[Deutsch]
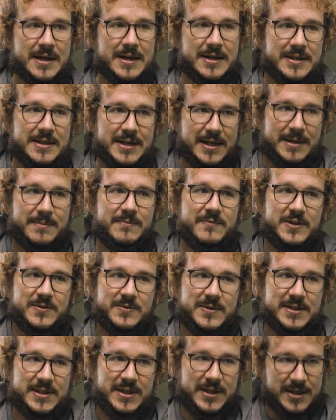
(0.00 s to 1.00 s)
in dem,
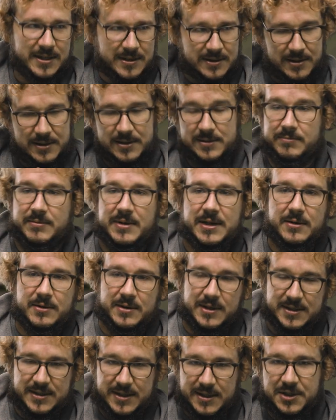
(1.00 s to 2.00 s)
was wir sehen, also
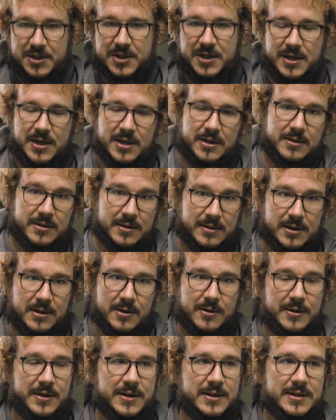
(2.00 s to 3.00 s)
auch in Essentia, auch in
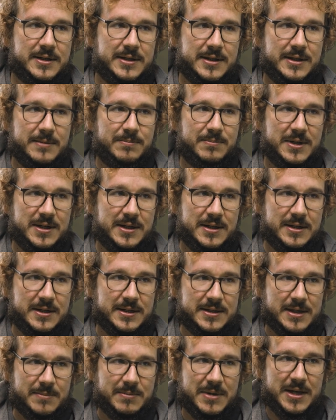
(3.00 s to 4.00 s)
Deloitte, ähm,
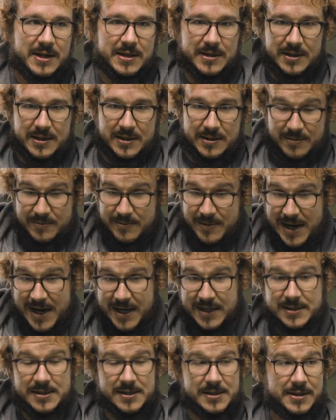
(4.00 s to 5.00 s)
ist am Ende
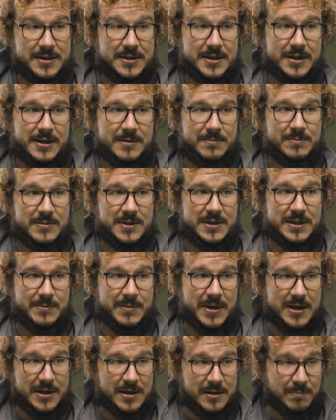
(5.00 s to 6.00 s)
Excel getrieben, ist
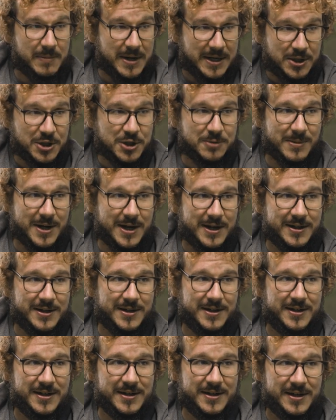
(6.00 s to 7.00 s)
am Ende
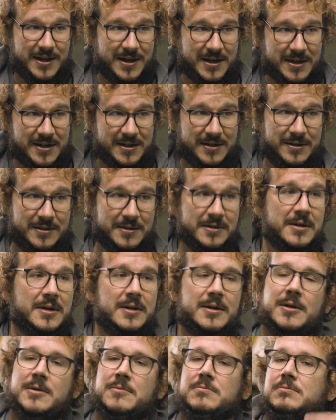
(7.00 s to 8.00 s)
Benchmarking mhm. gegen
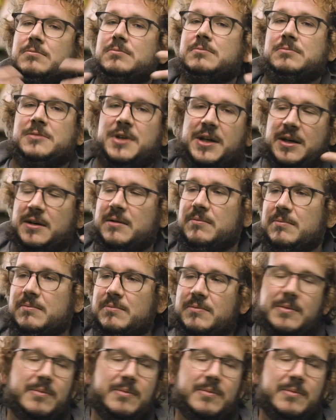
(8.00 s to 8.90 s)
den,